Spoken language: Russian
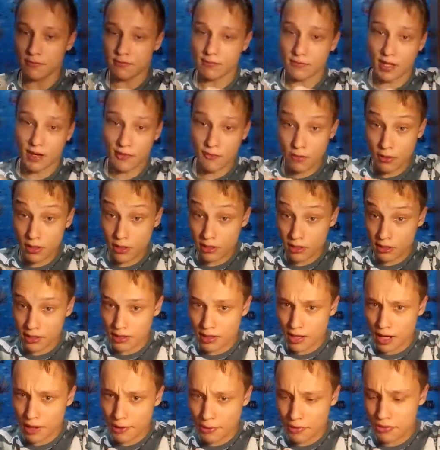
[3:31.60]
довольно-таки
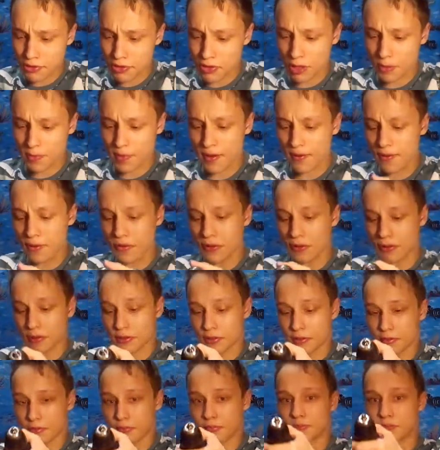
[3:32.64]
хороший шуруповерт.
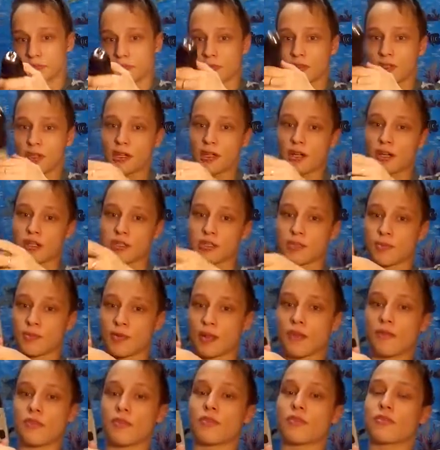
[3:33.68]
Ни разу
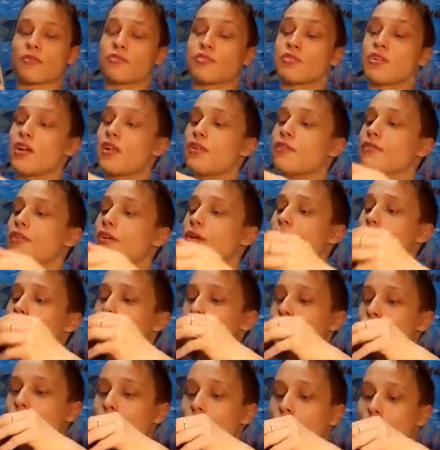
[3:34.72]
меня выручал в
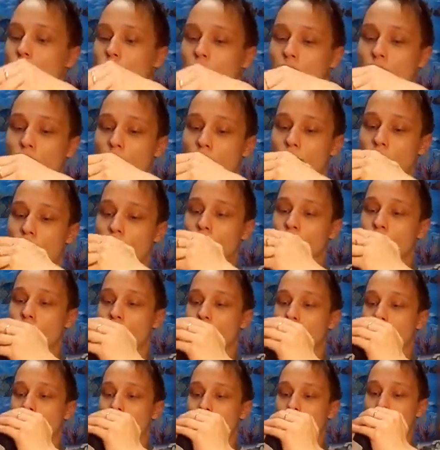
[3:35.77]
ремонте, хоть я им
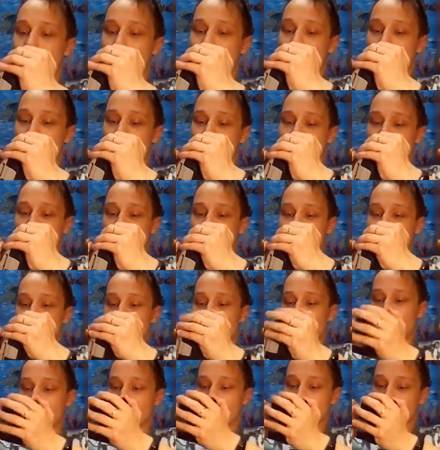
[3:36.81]
как
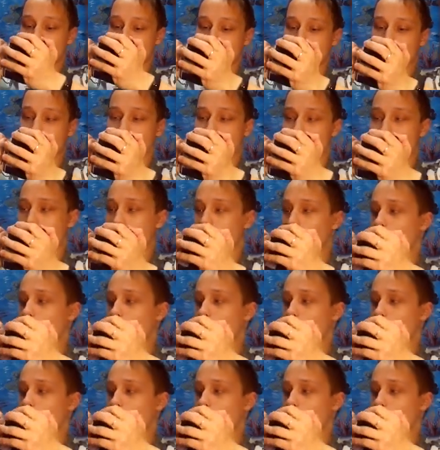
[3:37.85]
такового особо